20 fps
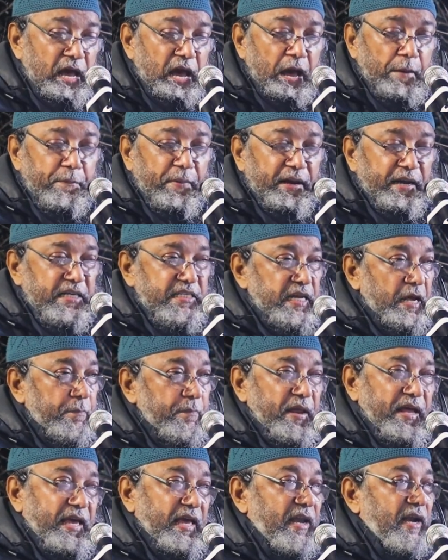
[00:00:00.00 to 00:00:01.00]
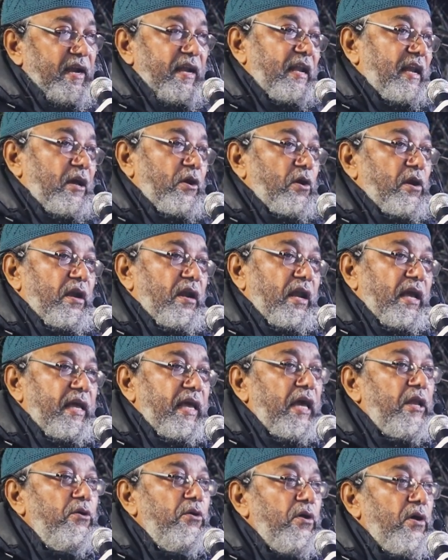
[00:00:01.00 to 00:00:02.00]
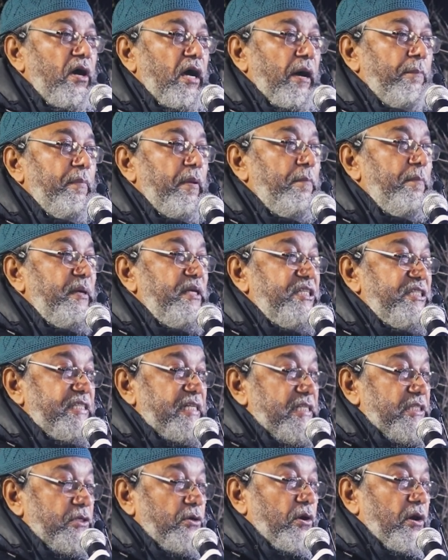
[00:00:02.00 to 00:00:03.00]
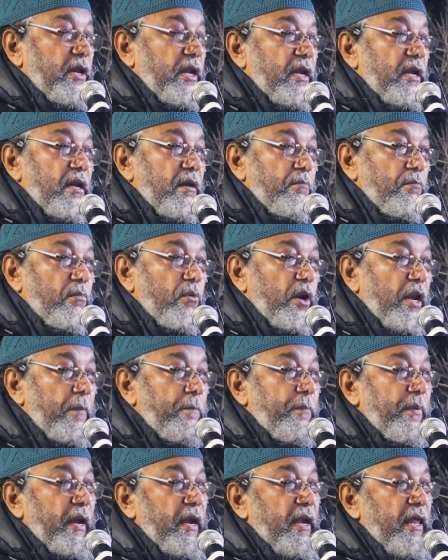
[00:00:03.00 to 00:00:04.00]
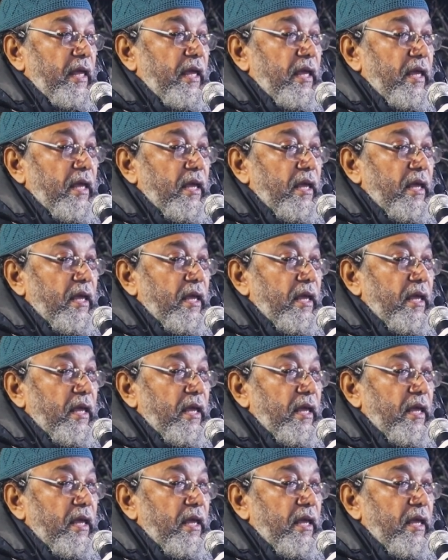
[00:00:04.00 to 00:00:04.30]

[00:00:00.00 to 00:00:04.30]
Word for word: আপনি একটা সাপ নিয়ে খেলানেলা করেন না কেন আপনি বিশ্বাস করেন মনে প্রাণে